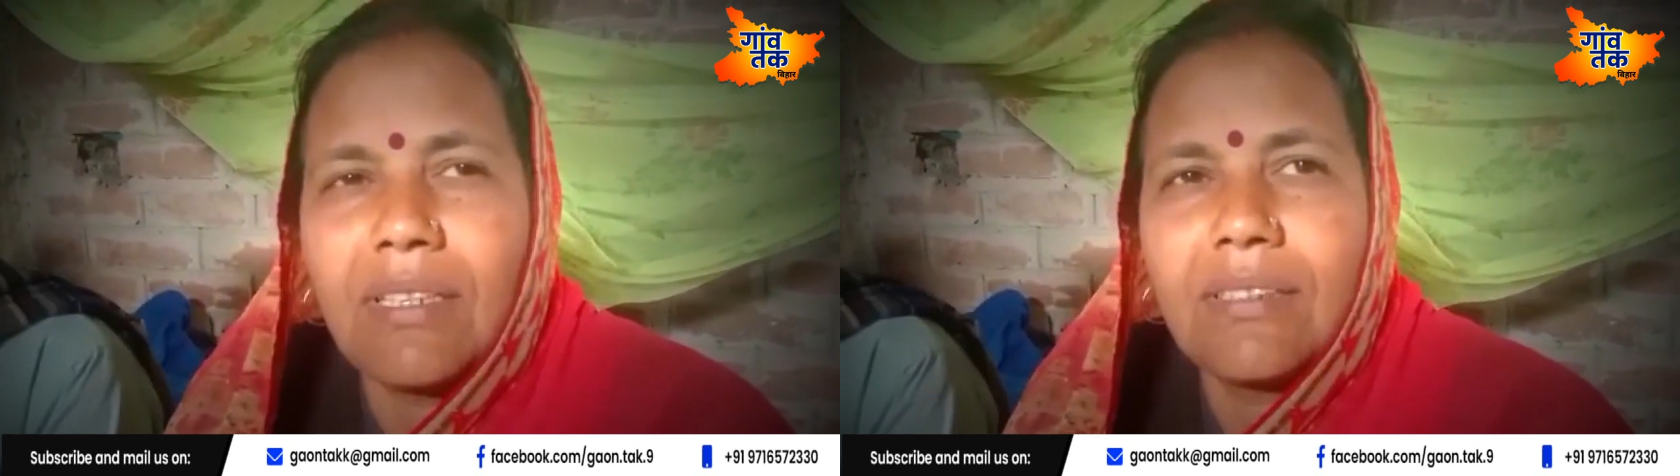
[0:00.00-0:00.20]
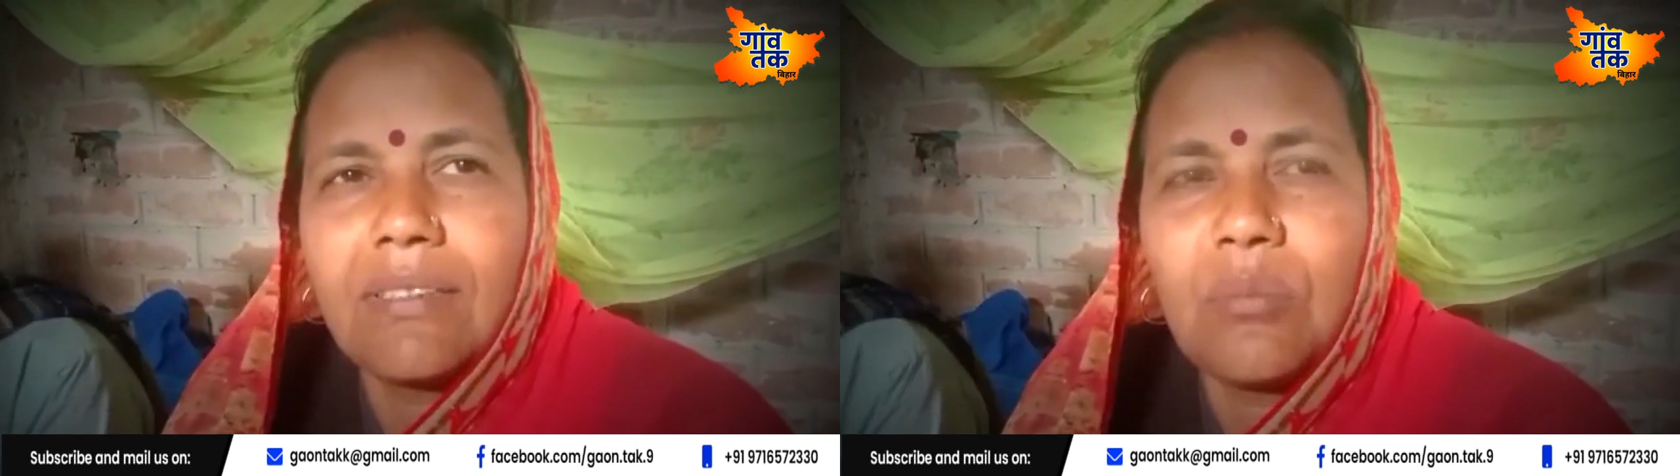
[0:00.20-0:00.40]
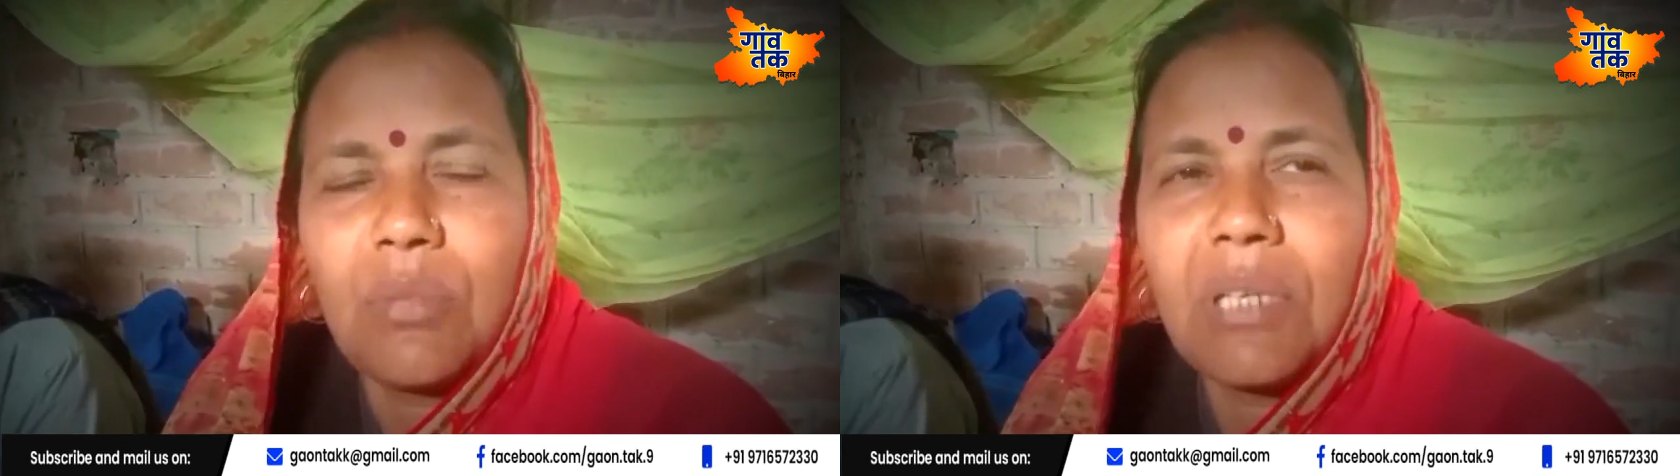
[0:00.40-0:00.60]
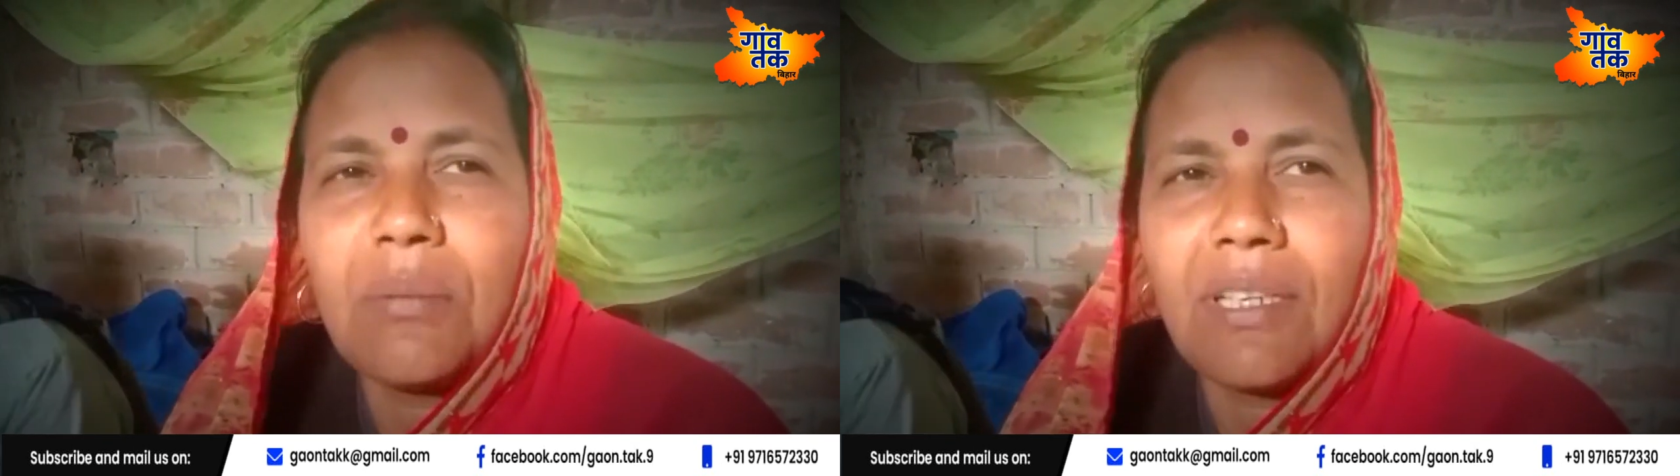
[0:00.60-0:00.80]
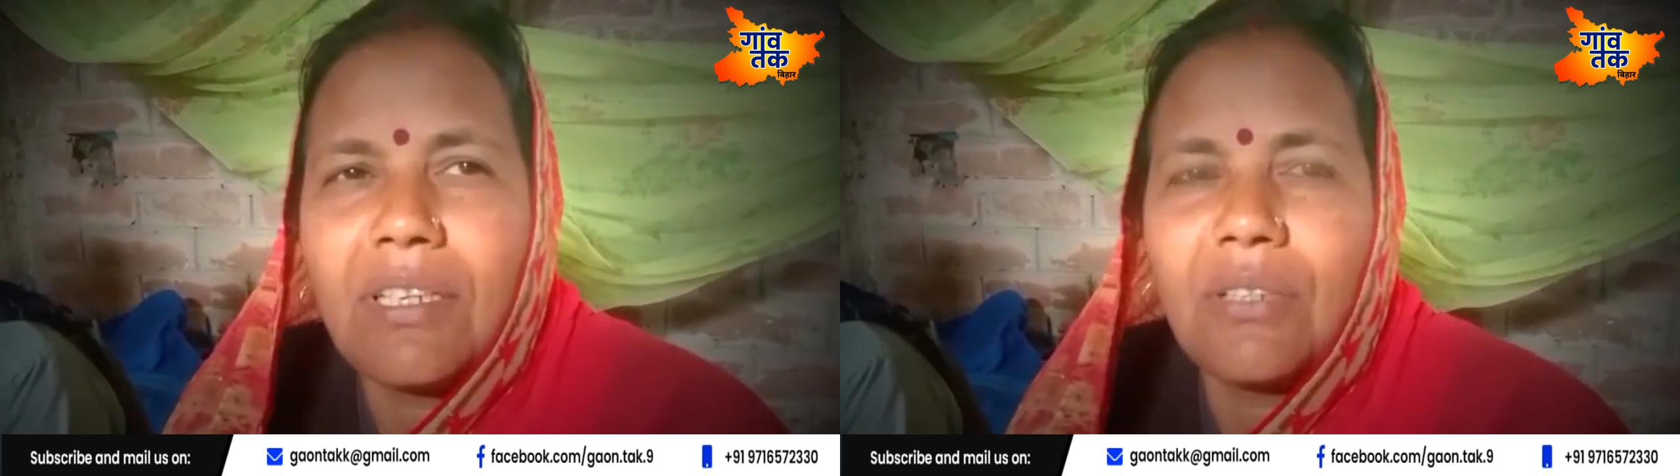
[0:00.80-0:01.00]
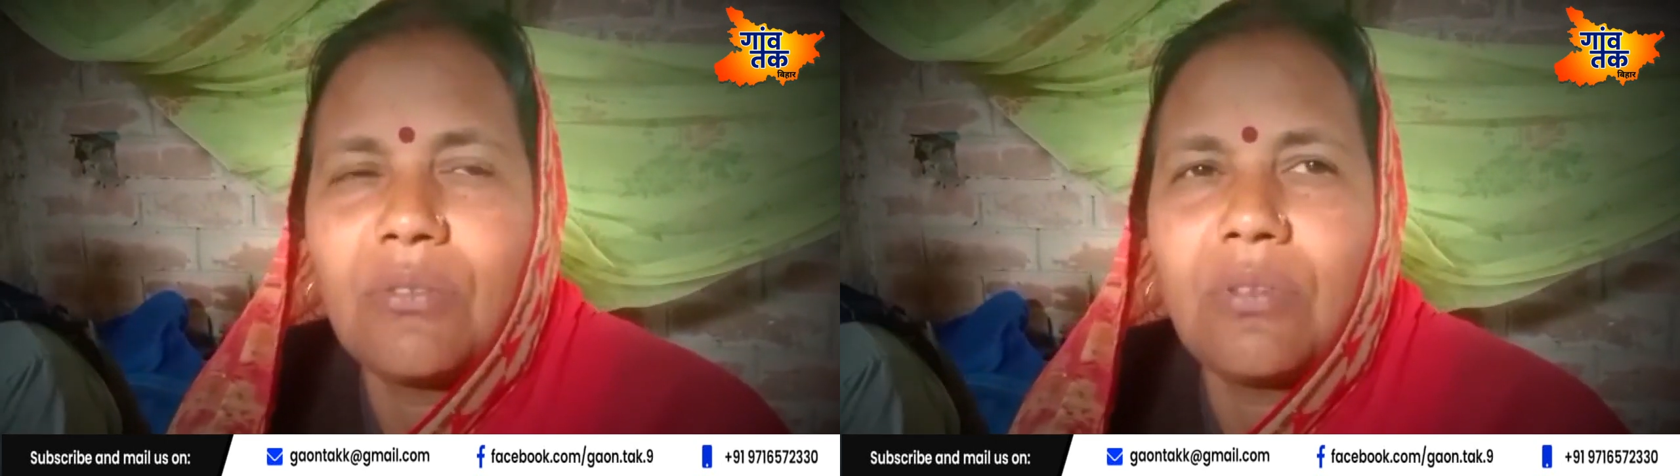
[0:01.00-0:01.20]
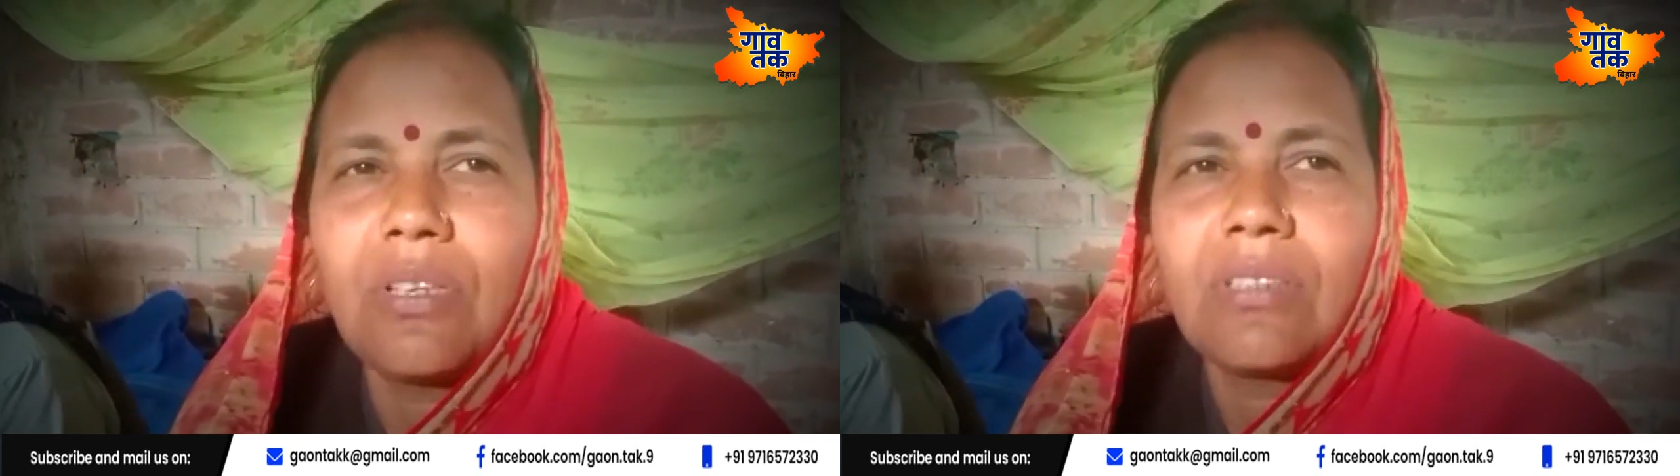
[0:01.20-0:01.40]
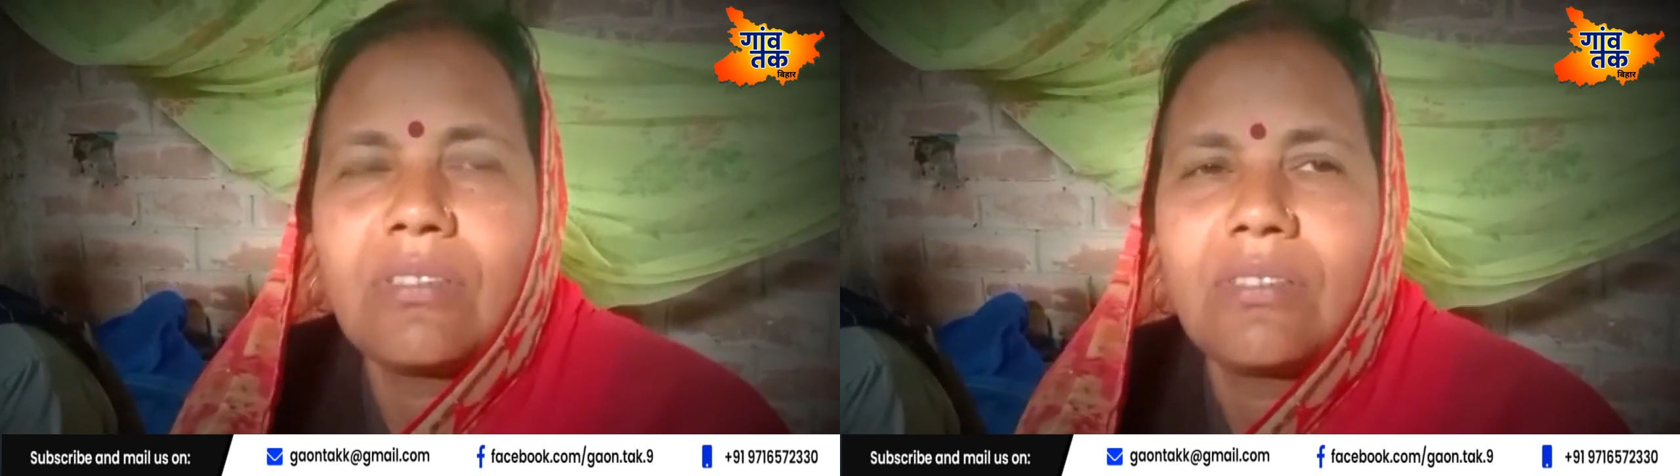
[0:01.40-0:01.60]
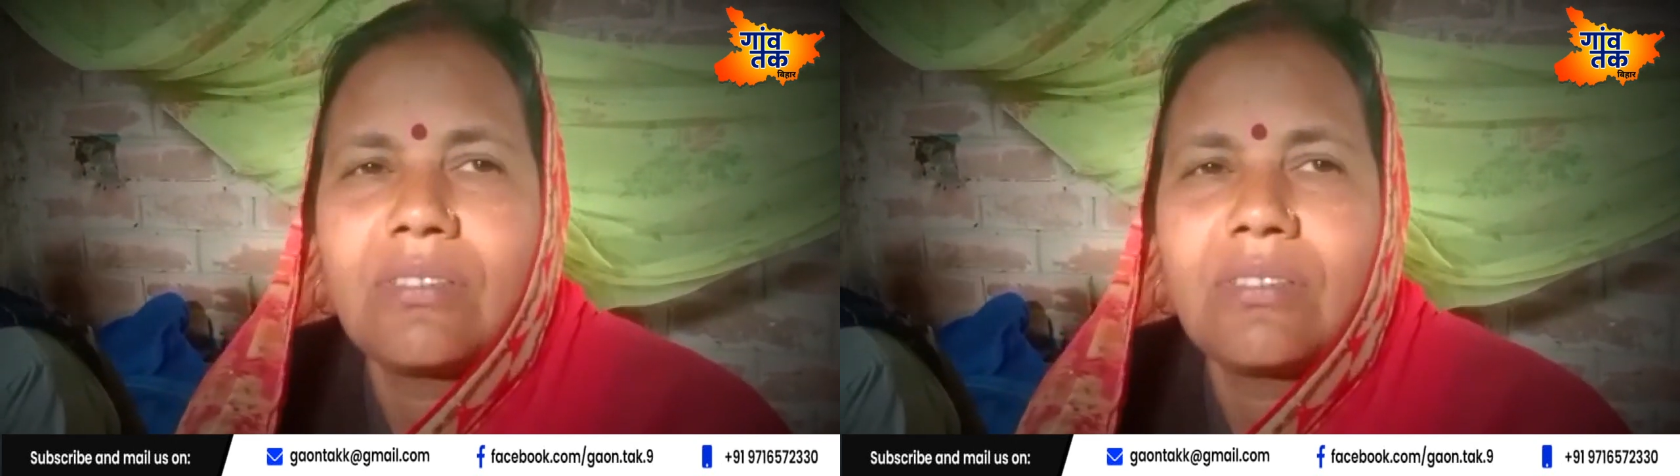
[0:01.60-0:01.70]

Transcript: की बड़ी वाली का हुआ